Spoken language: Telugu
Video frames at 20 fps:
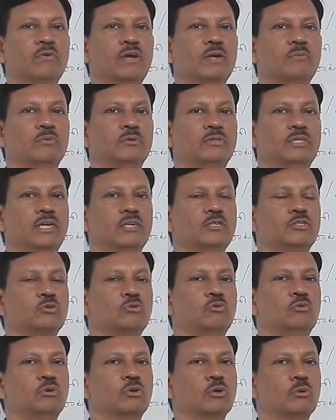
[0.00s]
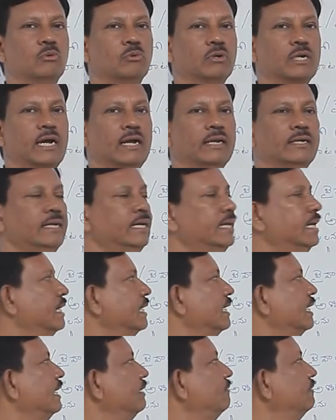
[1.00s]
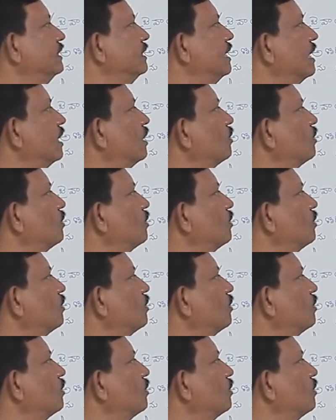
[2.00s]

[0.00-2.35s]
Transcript: వైపు తెరుచుకుంటూ ఉంటాయి ఈ విధంగా